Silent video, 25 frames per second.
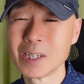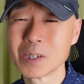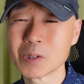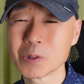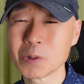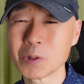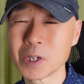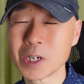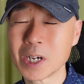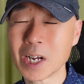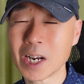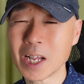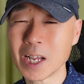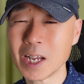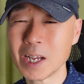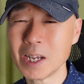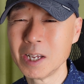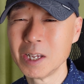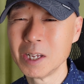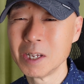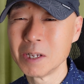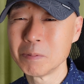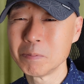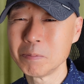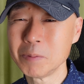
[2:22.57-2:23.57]
それから
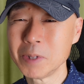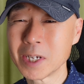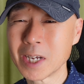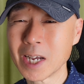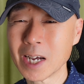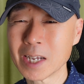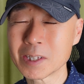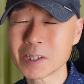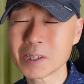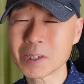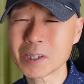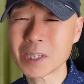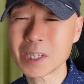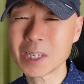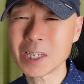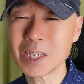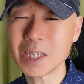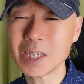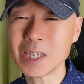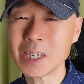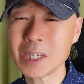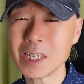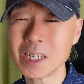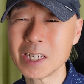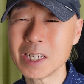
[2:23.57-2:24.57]
三日
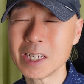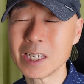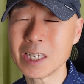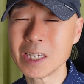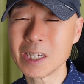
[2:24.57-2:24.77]
月